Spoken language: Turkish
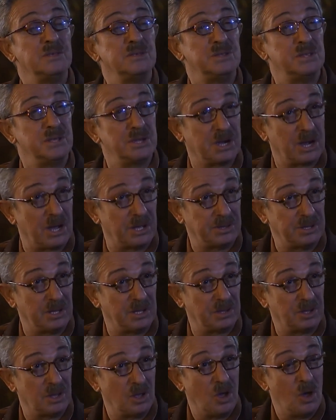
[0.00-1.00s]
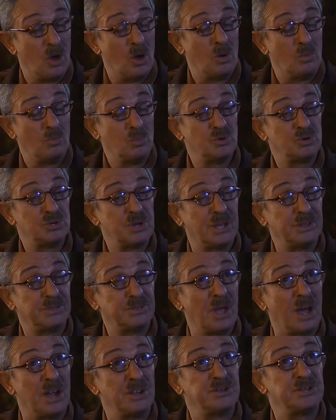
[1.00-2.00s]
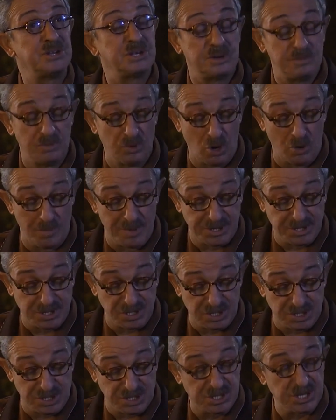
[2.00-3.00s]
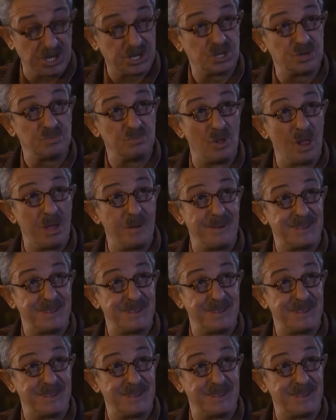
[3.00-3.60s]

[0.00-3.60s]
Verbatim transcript: Yalnız dikkat et. Bu saatte açık bir nöbetçi çiçekçi